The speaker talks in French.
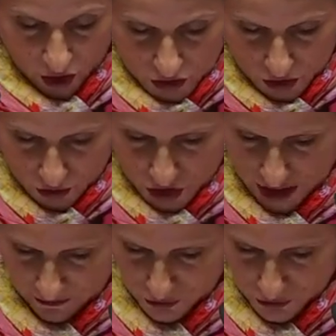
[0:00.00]
En tant que
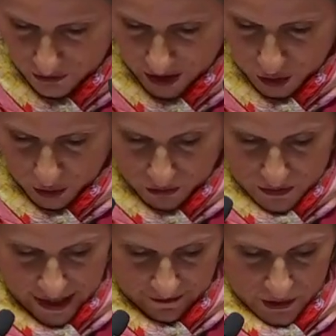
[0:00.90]
chef du gouvernement,
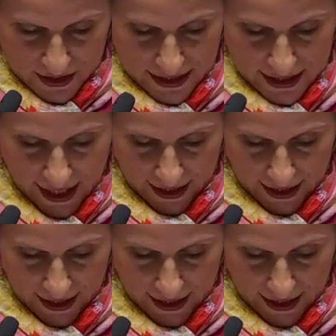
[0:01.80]
vous avez aussi